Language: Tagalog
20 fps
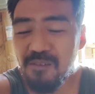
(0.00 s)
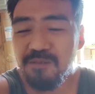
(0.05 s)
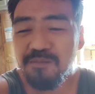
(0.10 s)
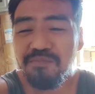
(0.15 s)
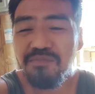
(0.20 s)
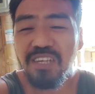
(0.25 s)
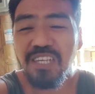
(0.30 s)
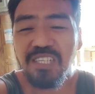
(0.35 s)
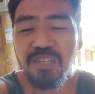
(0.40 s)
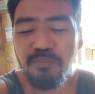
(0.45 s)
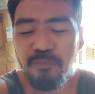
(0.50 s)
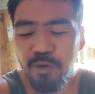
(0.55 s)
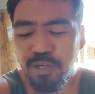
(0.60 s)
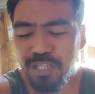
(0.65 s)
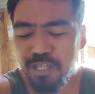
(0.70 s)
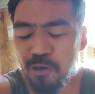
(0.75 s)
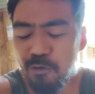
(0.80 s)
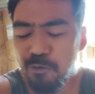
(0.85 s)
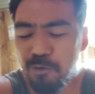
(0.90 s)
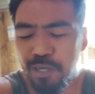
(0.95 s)
nasa point
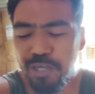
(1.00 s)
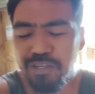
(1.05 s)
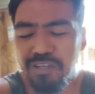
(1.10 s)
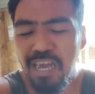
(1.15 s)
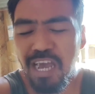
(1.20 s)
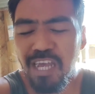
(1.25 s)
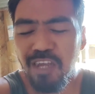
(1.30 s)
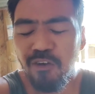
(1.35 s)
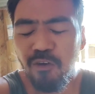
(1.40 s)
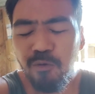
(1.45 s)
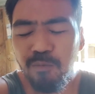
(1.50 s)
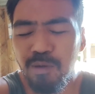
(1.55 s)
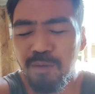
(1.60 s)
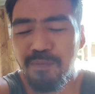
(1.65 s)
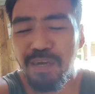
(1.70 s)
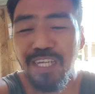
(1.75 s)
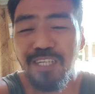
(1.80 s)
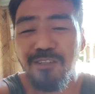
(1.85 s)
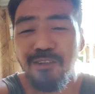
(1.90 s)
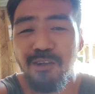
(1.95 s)
ako ngayon na ayaw ko
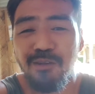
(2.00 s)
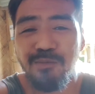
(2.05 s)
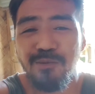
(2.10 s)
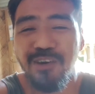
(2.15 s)
magpa-istorbo.